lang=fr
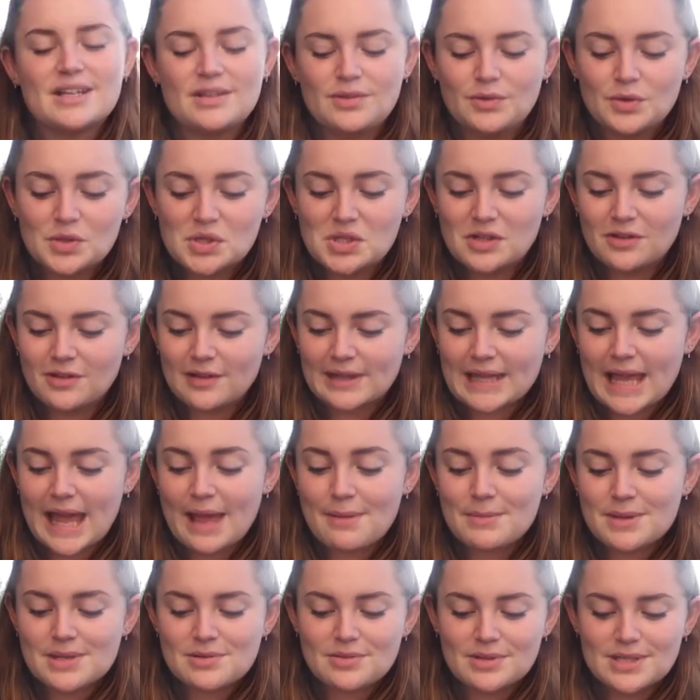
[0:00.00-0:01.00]
donc je donnerai
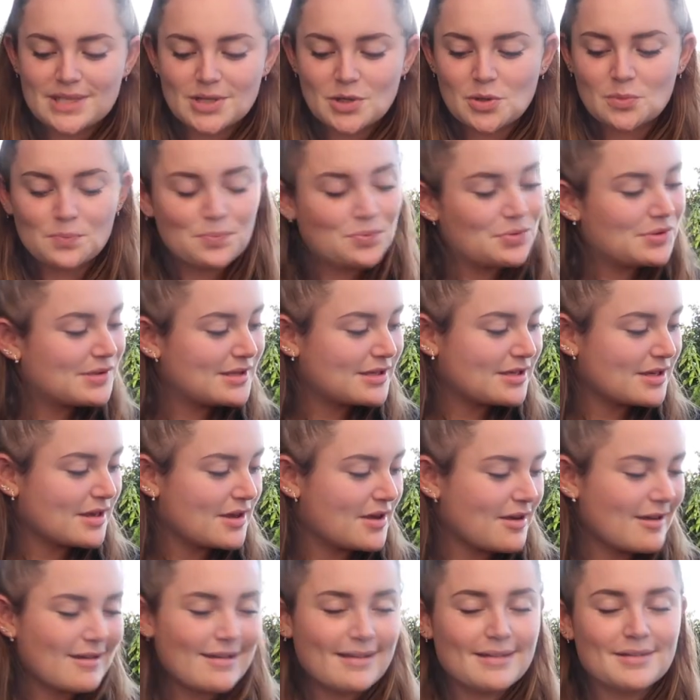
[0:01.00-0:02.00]
à Mélodie au puce
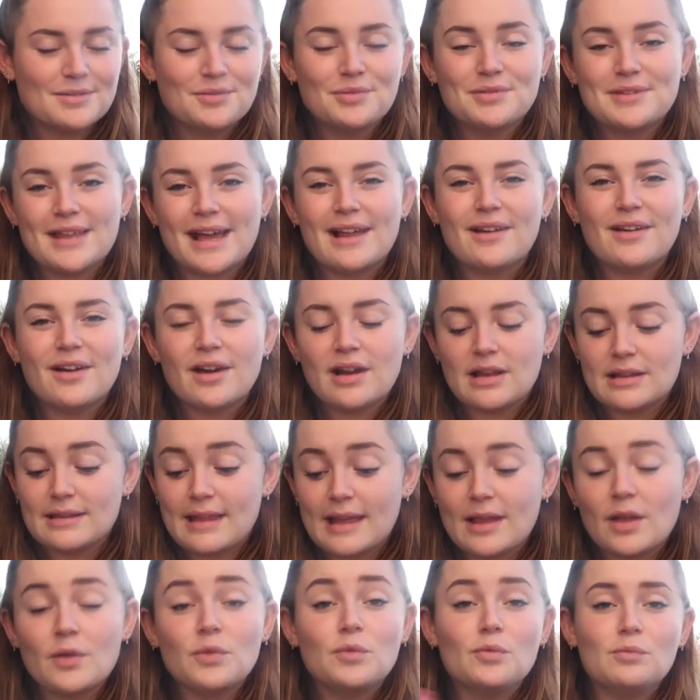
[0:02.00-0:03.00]
euh, tout à l'heure.
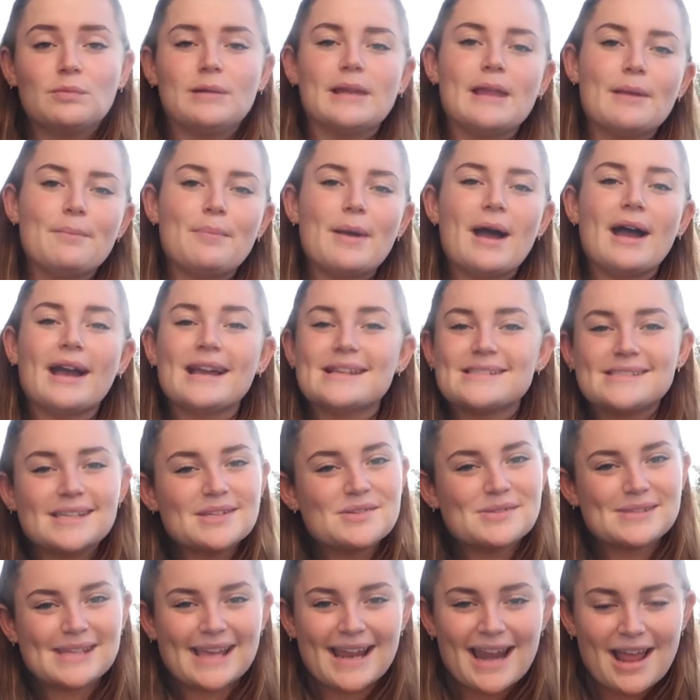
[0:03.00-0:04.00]
D'ailleurs n'oubliez pas, rester
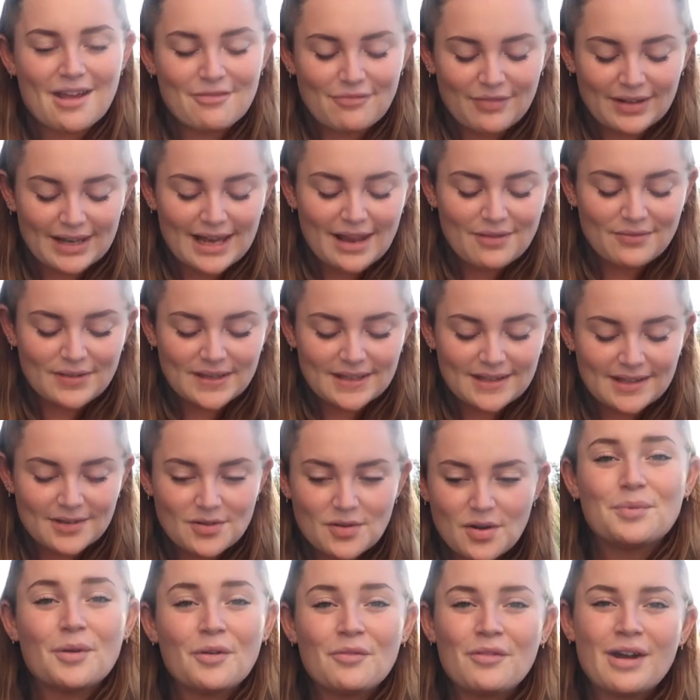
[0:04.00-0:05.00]
jusqu'à la fin de la
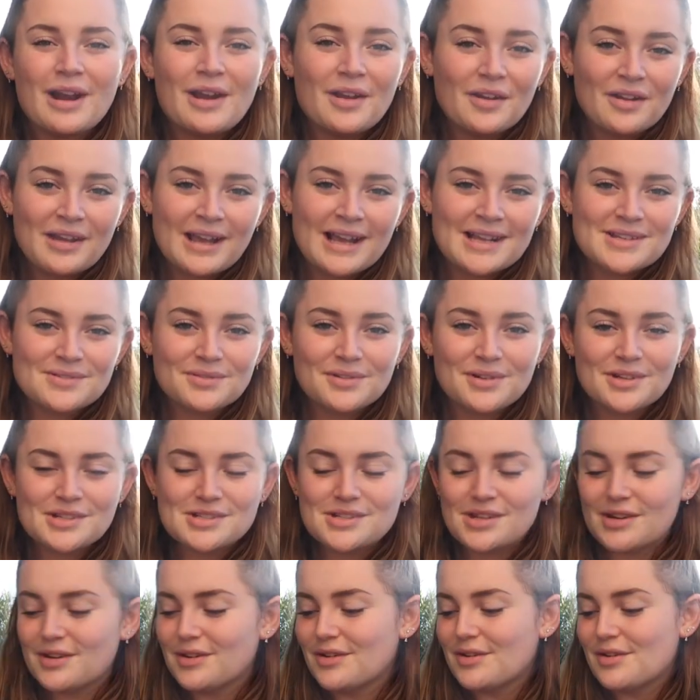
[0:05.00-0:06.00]
vidéo pour voir leur réaction que je
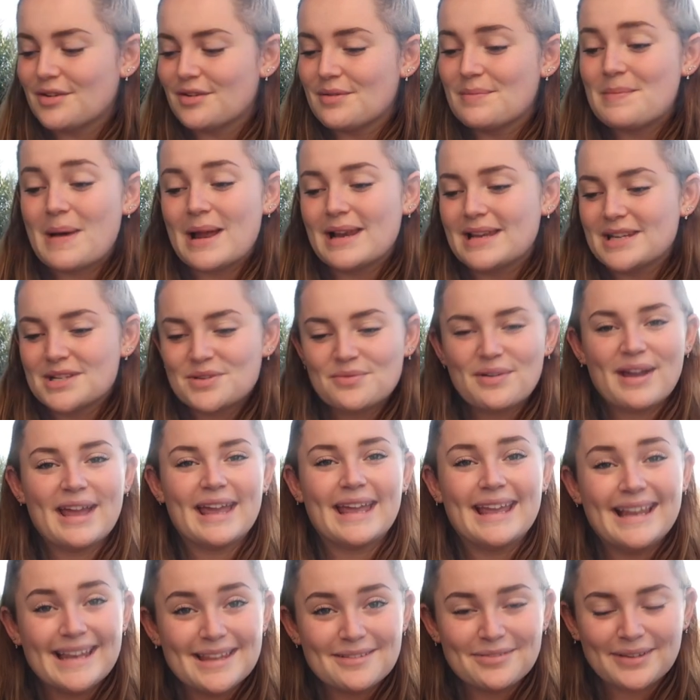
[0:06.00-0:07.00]
donne euh, bah, les jouets
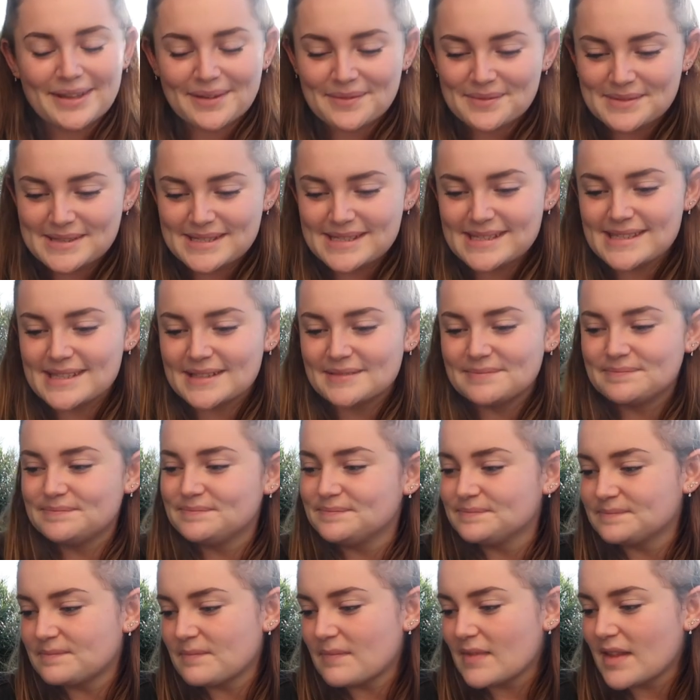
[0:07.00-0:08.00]
et les friandises.
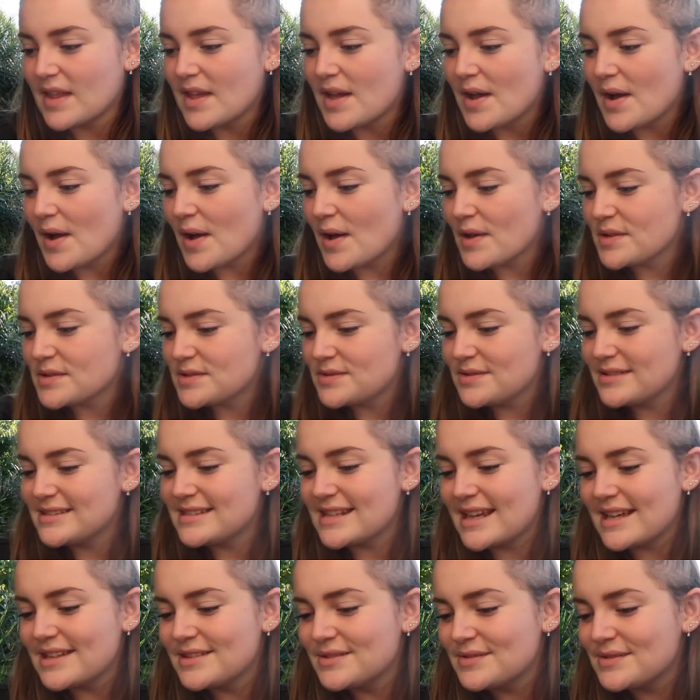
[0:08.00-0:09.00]
Ensuite
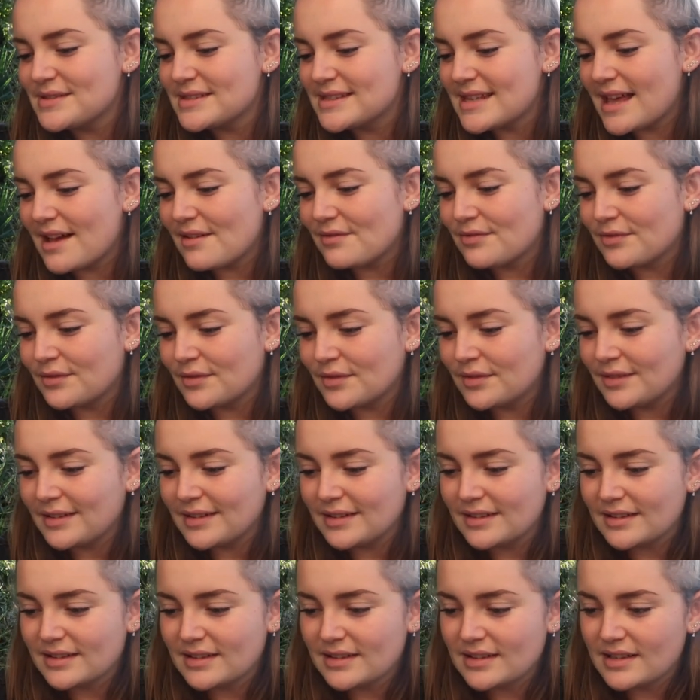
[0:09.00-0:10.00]
nous avons
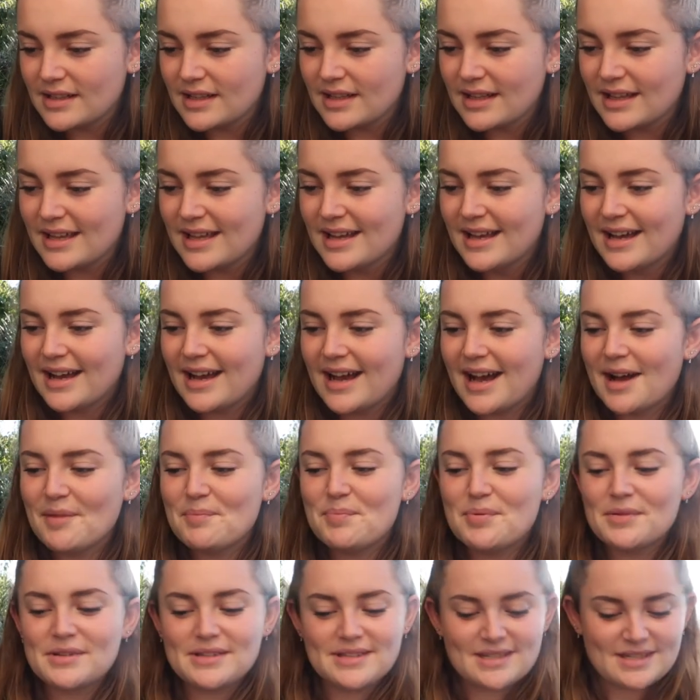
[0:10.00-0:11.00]
un
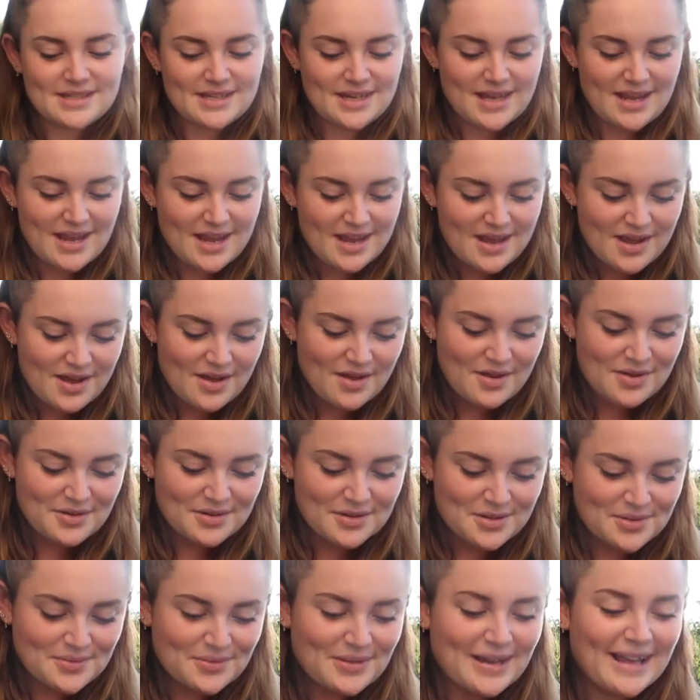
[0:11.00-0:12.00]
petit euh,
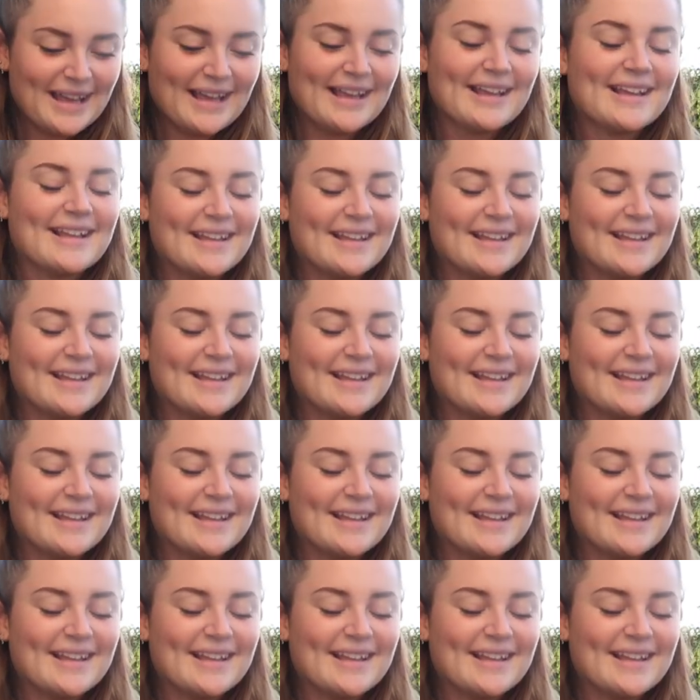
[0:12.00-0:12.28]
jouet